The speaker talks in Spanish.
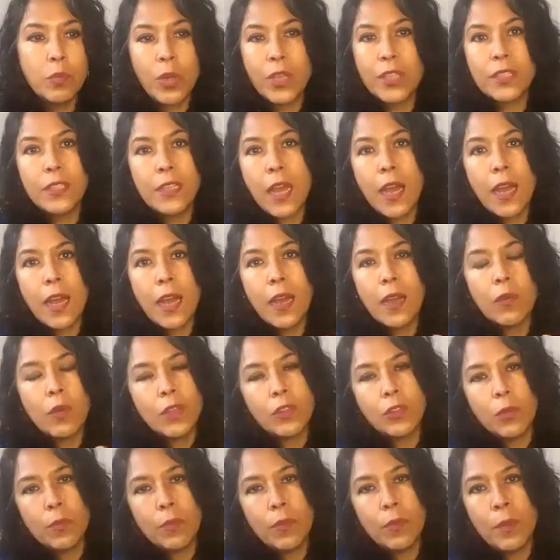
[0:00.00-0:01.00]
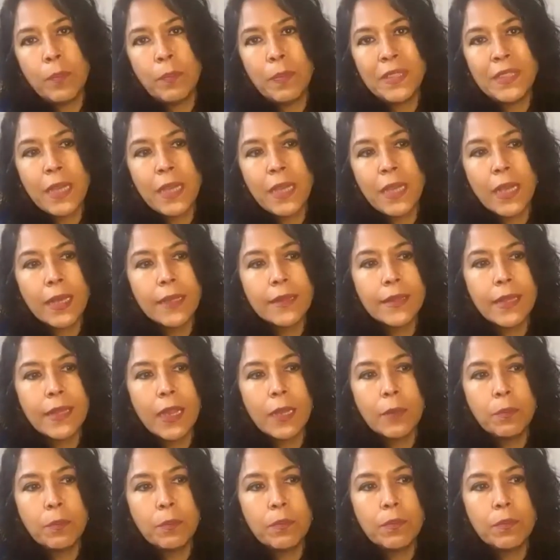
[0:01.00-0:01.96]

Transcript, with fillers: ya cuando empecé a cantar,